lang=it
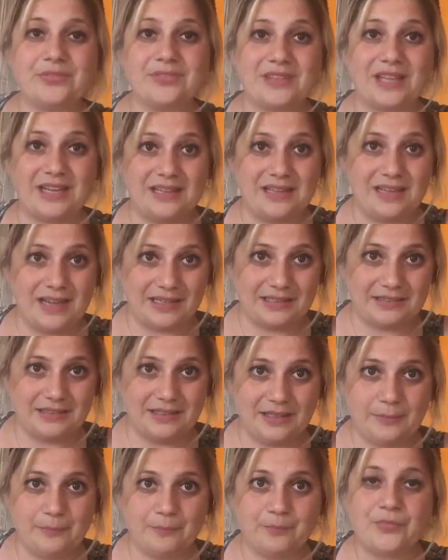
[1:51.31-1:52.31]

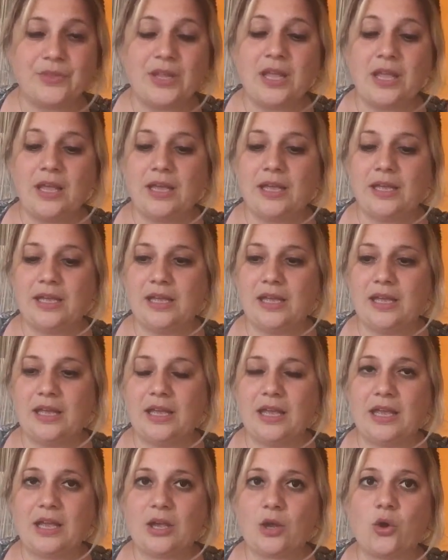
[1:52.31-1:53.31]
tagliati
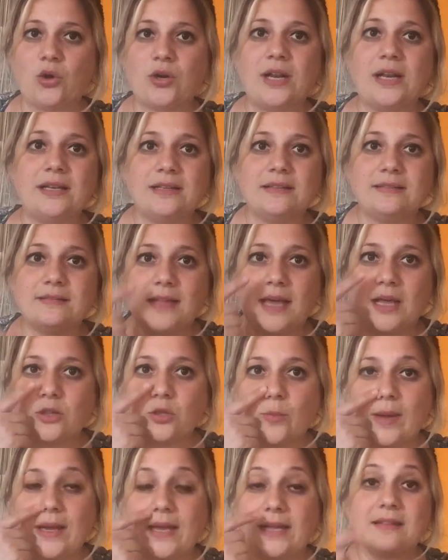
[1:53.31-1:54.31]
eh, con
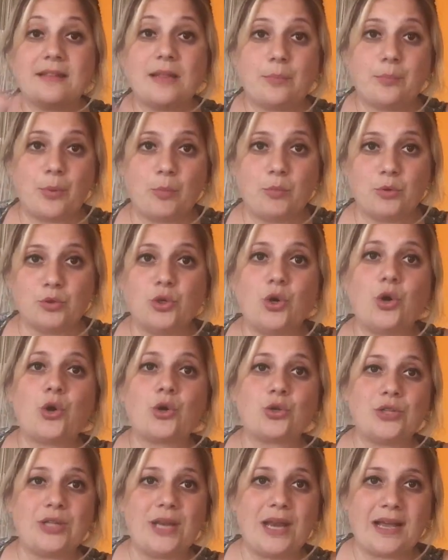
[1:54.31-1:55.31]
all'interno magari del
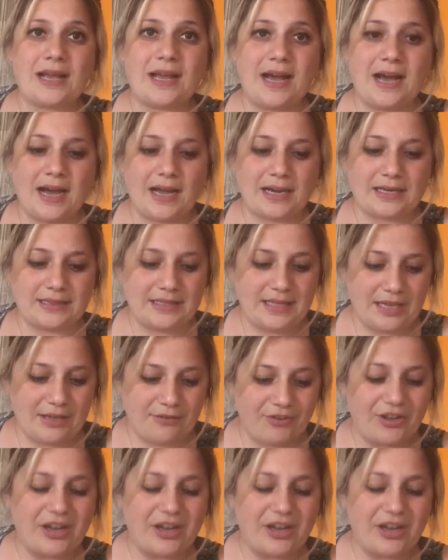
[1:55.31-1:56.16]
pomodoro, della carne,